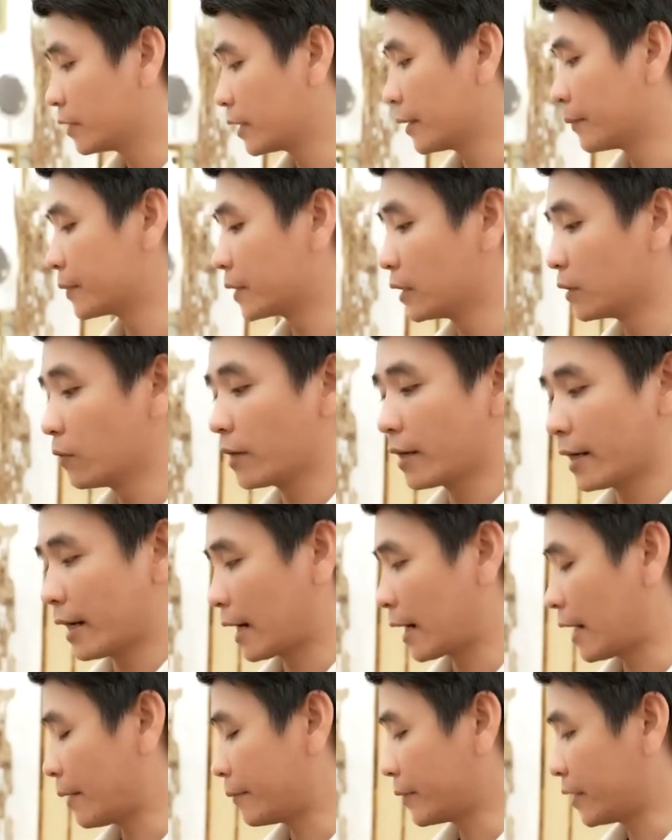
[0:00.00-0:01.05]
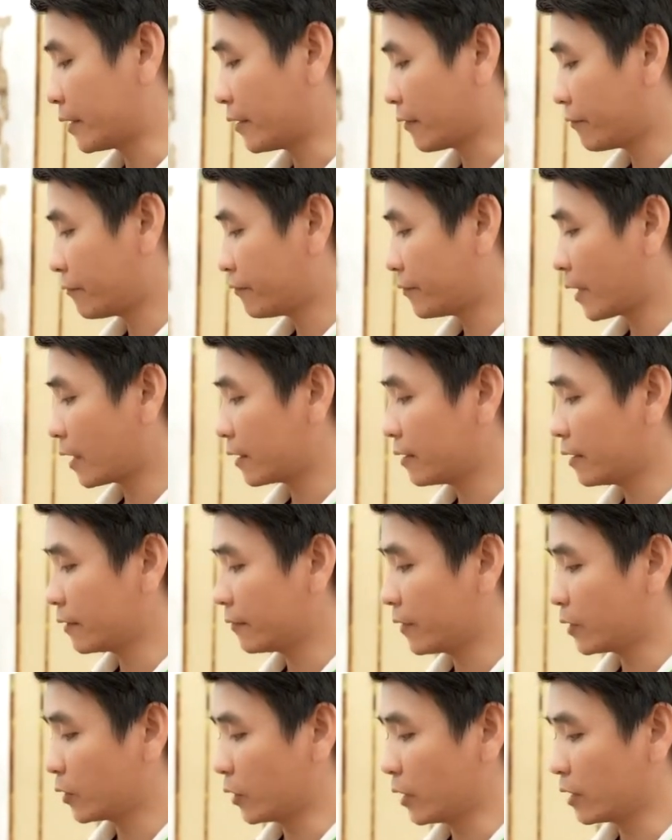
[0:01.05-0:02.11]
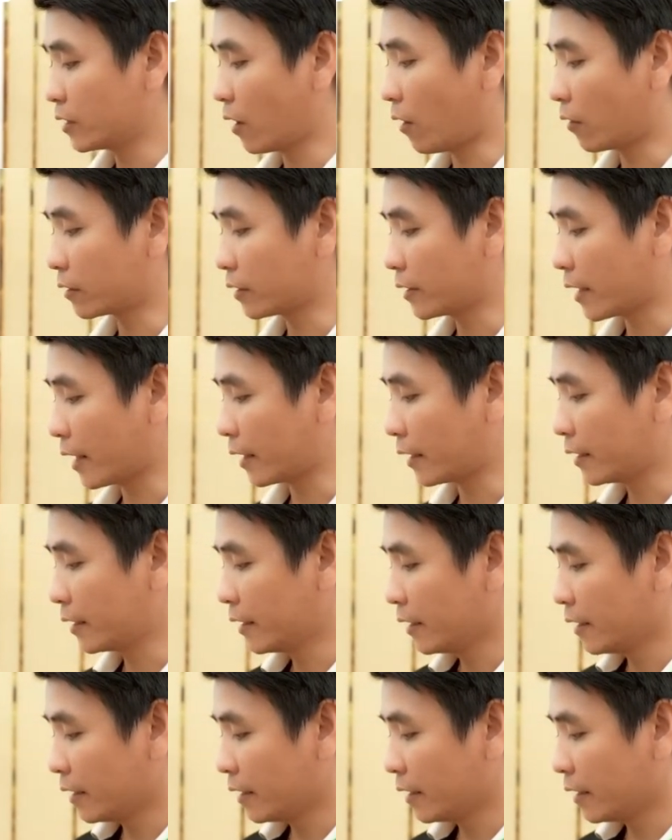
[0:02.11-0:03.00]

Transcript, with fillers: viên kim cương của Kỳ Lân làm thì tất nhiên phải tuyển chọn như thế này.